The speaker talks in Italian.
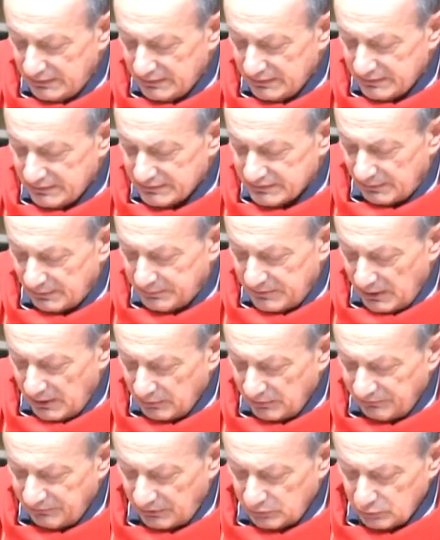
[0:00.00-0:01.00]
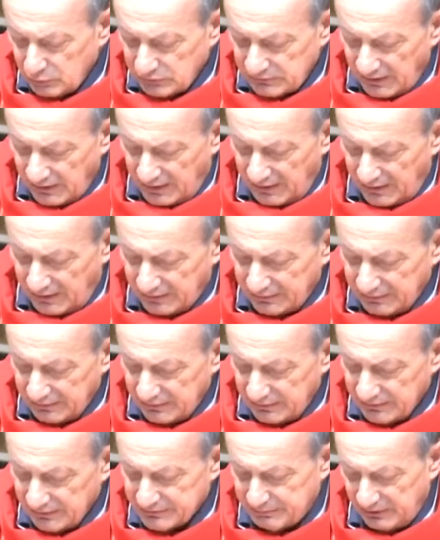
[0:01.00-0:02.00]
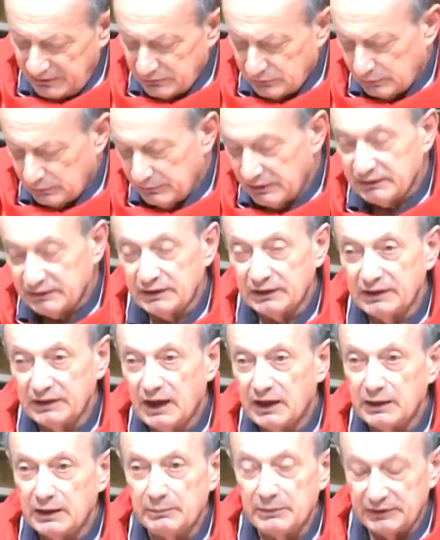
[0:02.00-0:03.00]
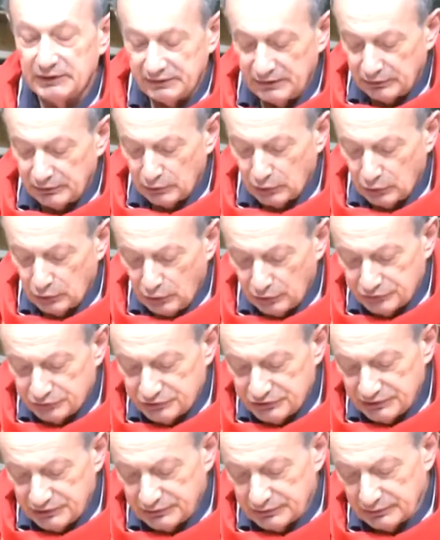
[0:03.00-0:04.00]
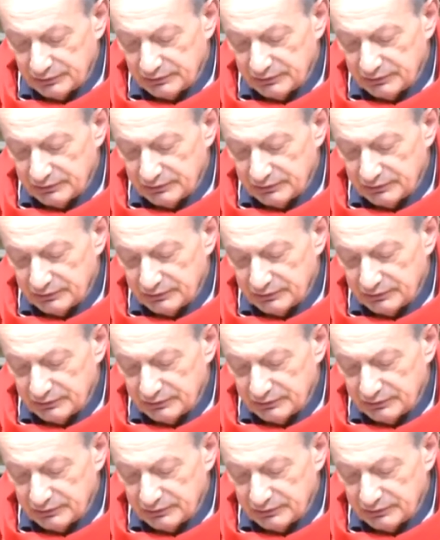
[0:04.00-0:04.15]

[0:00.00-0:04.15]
sappiamo valutare l'aspetto materiale meteorologico,